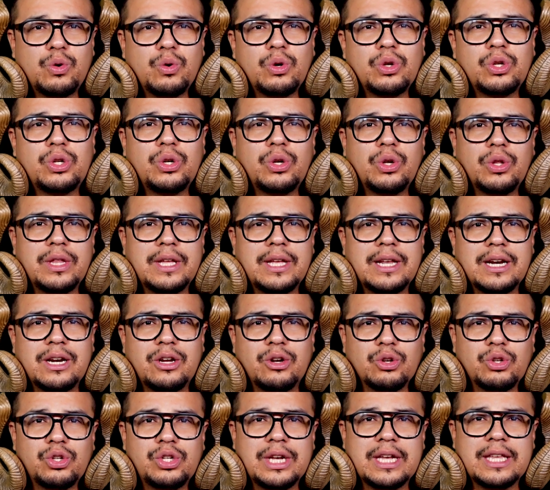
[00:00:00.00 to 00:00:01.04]
curso del
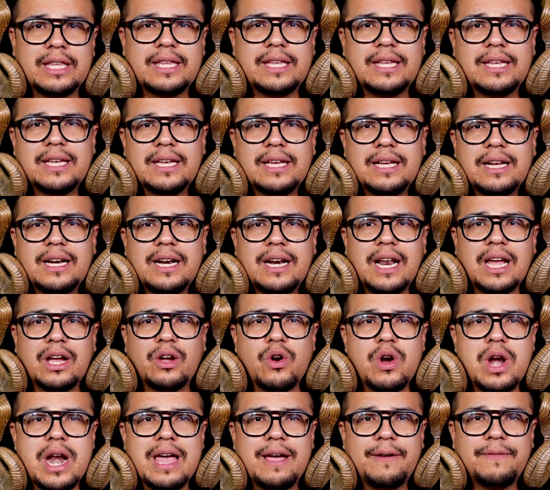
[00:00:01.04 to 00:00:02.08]
COSET, la
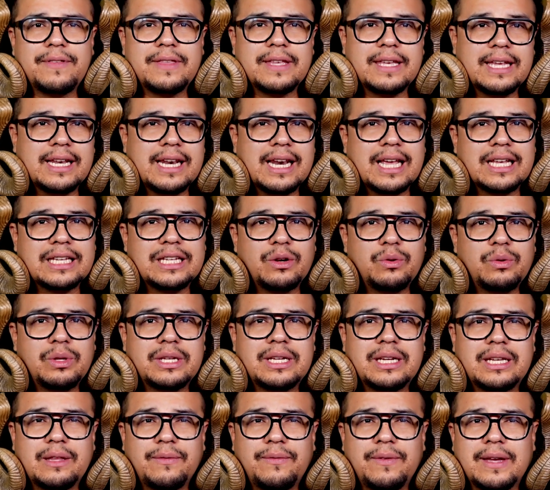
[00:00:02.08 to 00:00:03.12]
CONAPT y la segunda
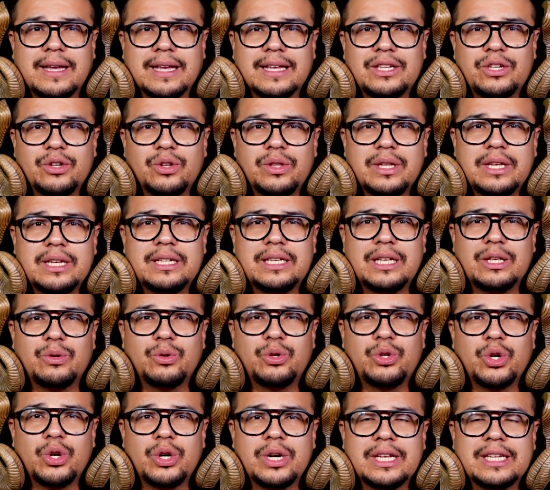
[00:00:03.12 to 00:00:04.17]
certificación de
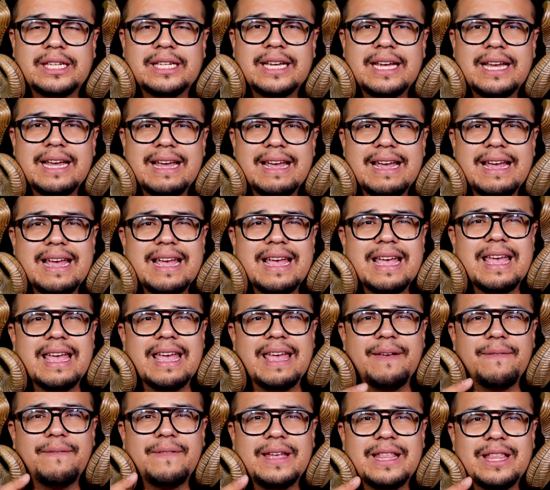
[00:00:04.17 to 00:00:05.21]
instituciones.
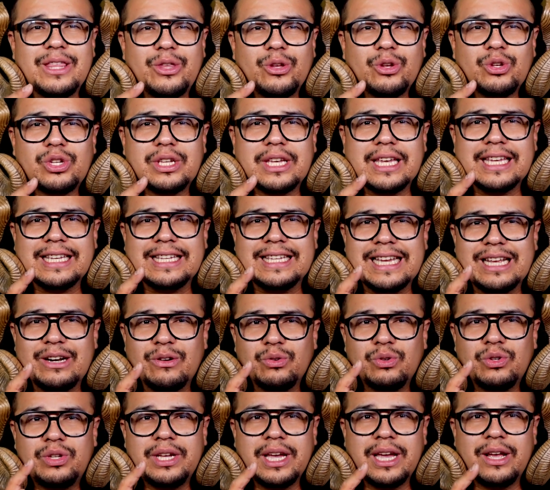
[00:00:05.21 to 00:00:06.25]
Eventos que se
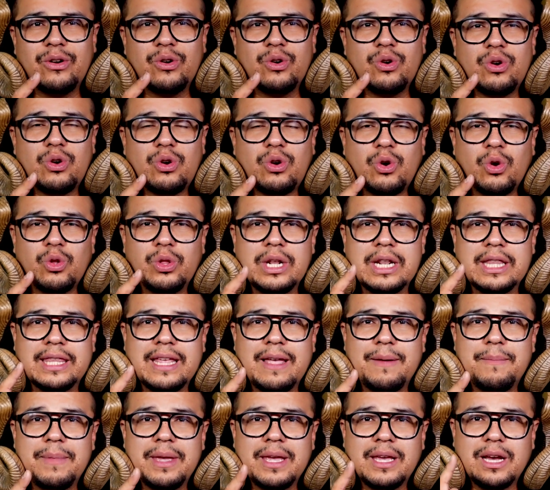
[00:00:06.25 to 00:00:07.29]
anunciaron con el
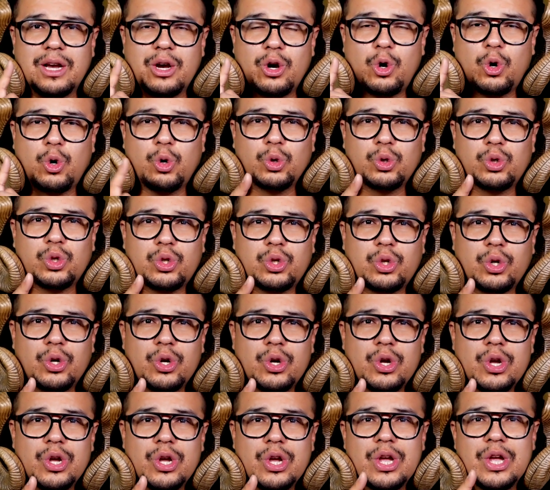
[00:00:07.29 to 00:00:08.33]
timing
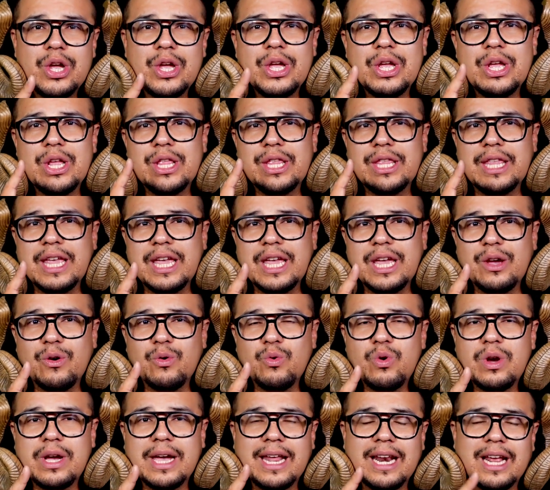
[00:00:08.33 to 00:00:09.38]
justo de
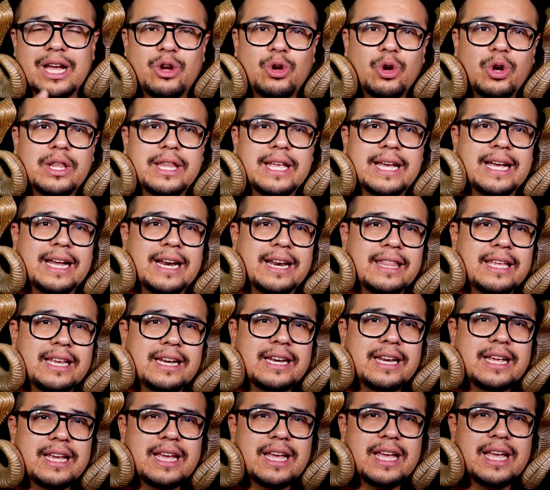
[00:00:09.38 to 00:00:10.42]
un caracol de
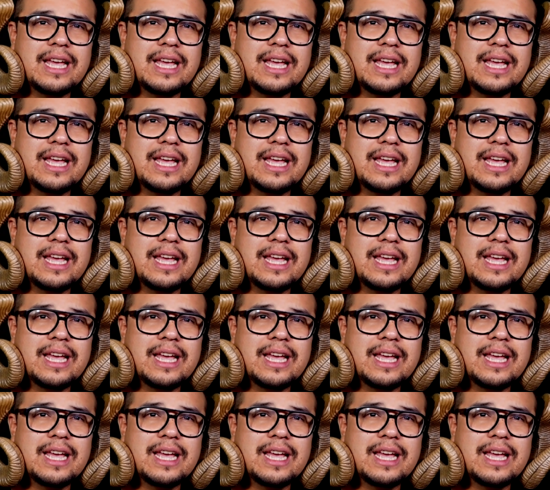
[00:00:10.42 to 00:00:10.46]
jardín.